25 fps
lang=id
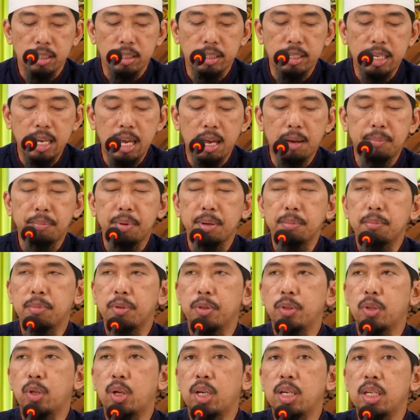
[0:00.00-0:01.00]
Siapa yang
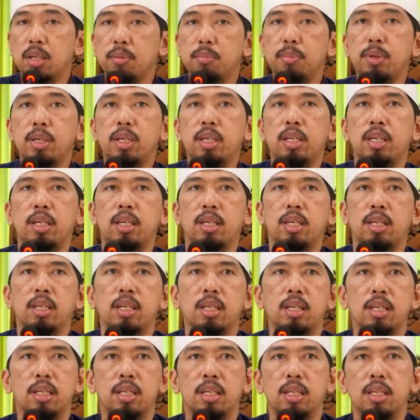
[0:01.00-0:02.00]
menzalimi
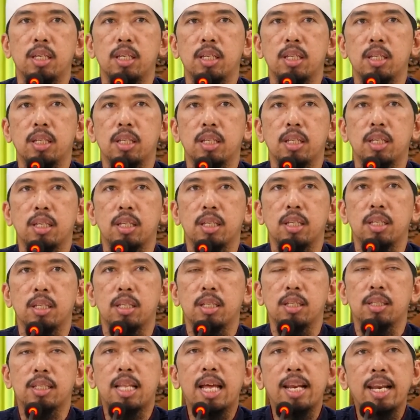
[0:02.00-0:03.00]

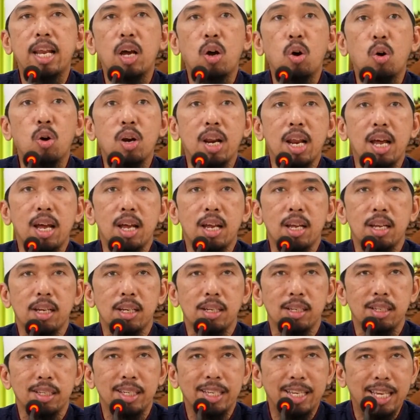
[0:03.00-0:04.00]
tanah orang,
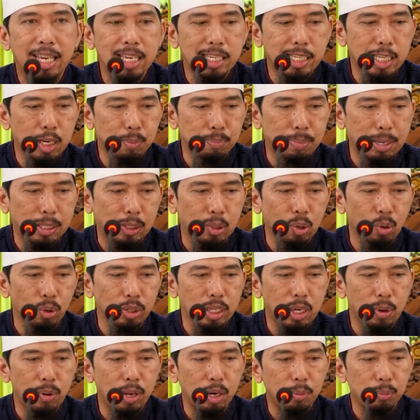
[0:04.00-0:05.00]
digeser
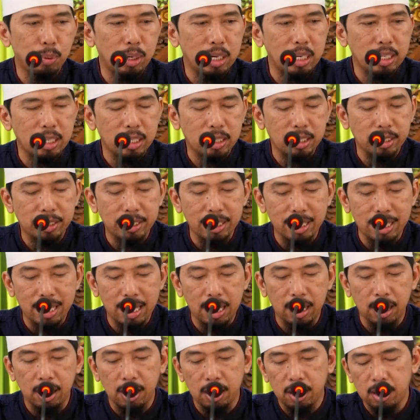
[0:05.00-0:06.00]
patoknya walaupun hanya
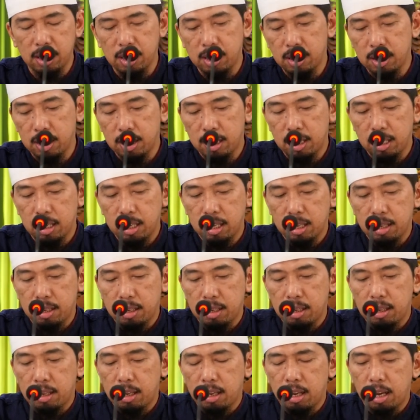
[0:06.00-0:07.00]
sejengkal,
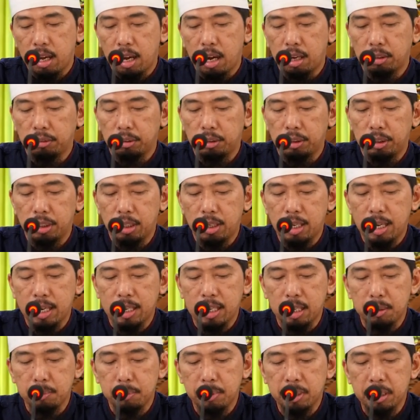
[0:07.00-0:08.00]
Allah
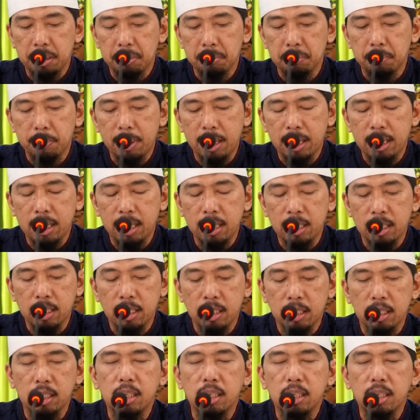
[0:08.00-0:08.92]
akan menimpakan